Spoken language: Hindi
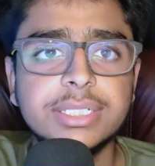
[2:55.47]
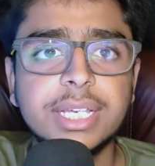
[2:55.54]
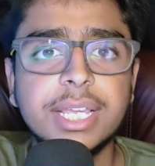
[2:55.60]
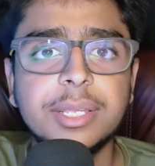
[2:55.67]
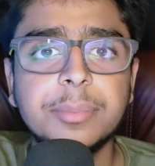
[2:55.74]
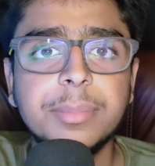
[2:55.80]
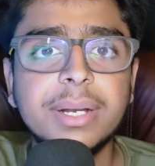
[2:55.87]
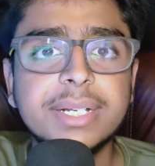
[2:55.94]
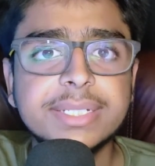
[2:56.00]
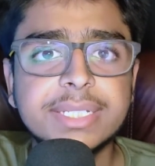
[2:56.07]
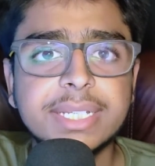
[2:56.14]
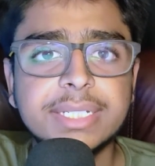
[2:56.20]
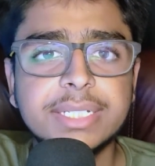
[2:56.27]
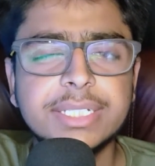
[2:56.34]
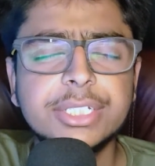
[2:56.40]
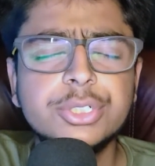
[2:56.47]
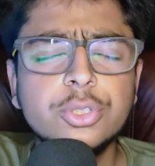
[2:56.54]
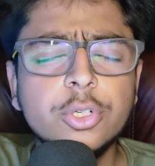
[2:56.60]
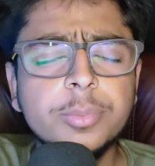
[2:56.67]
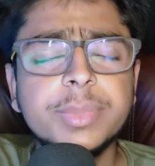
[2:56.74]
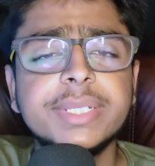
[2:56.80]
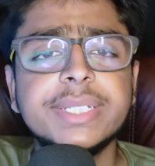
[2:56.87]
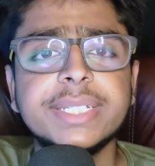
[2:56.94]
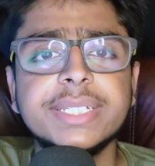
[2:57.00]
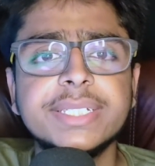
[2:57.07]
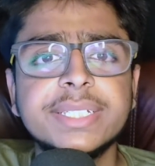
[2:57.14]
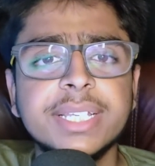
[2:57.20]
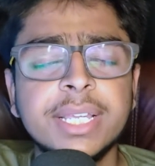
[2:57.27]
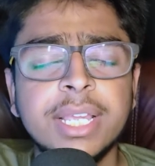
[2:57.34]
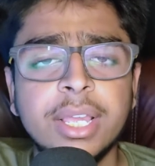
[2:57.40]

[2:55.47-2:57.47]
या एक मग चाहिए या जो भी चीज़